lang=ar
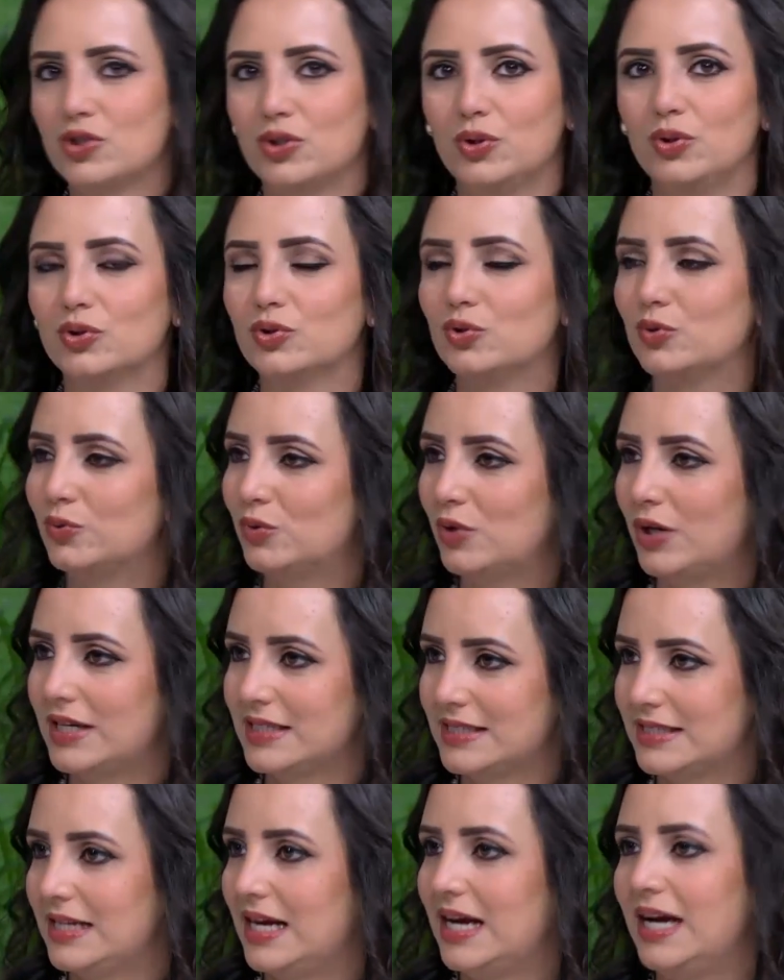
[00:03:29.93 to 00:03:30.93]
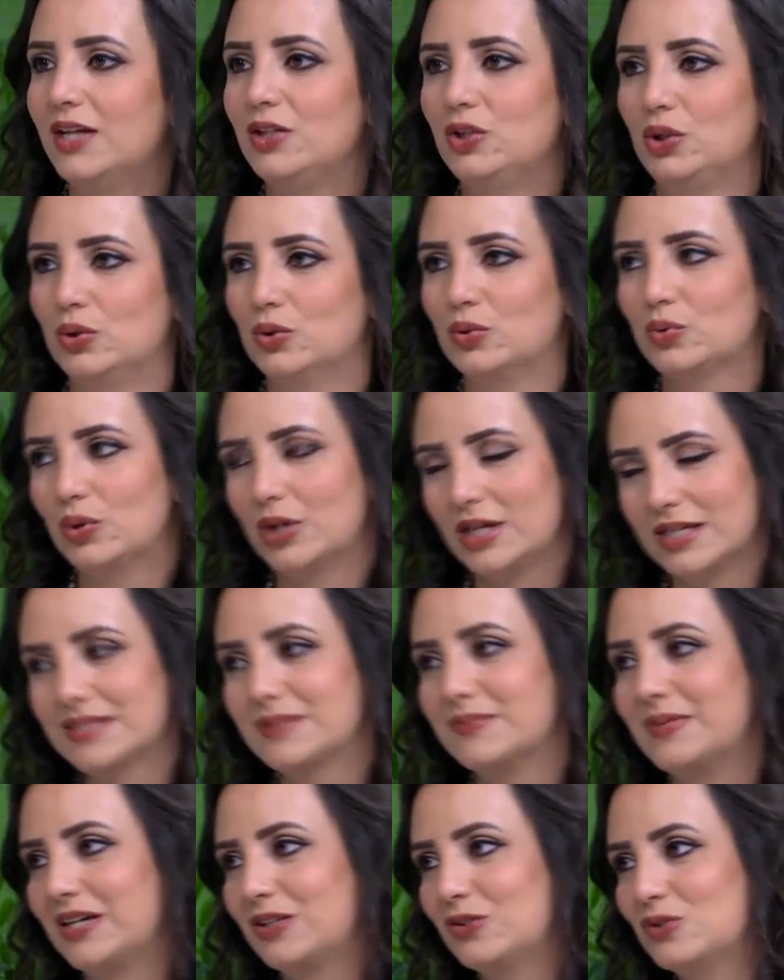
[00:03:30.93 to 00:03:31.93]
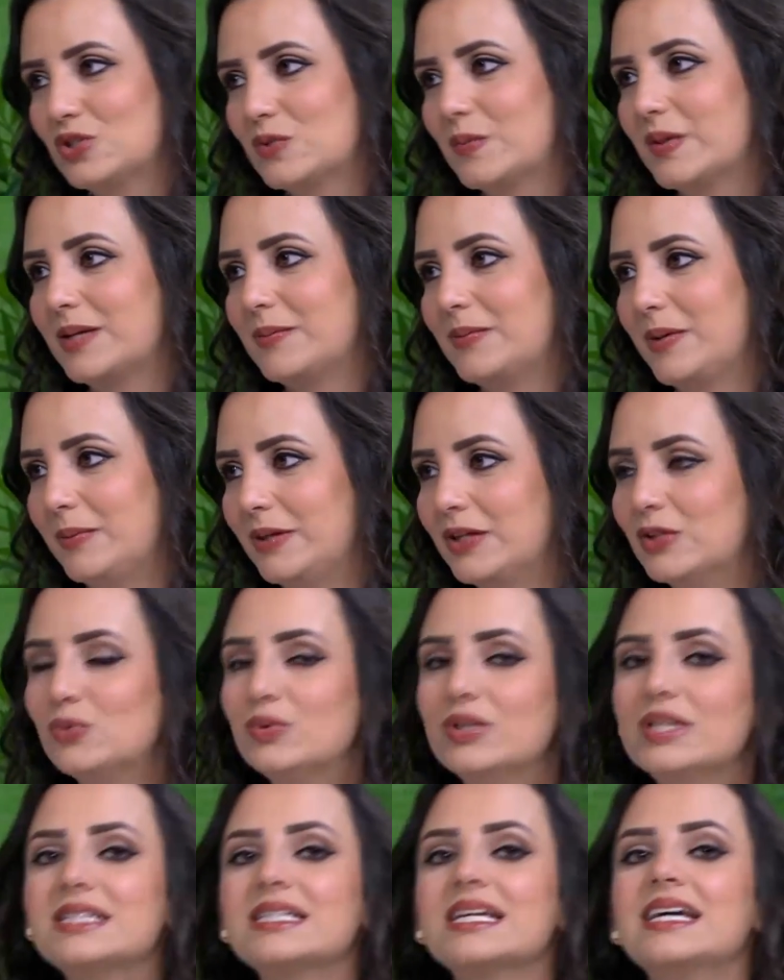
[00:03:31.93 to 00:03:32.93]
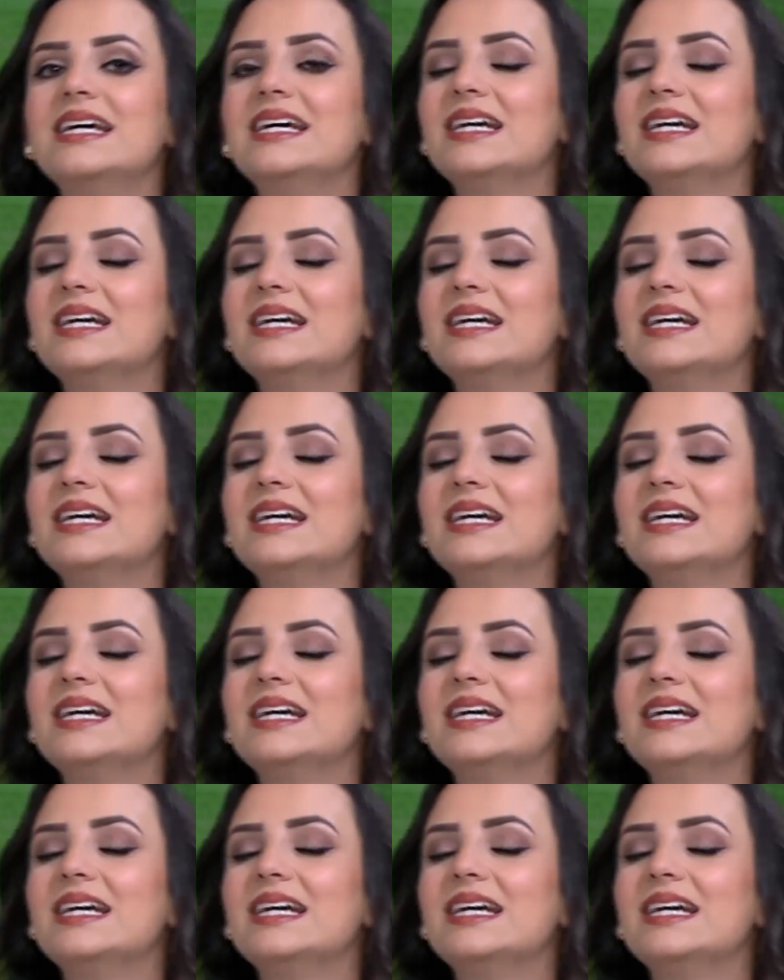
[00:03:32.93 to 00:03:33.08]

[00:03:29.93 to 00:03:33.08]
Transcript: يحطوا خس لحاله يحطوا خس مع كزبره مع بقدونس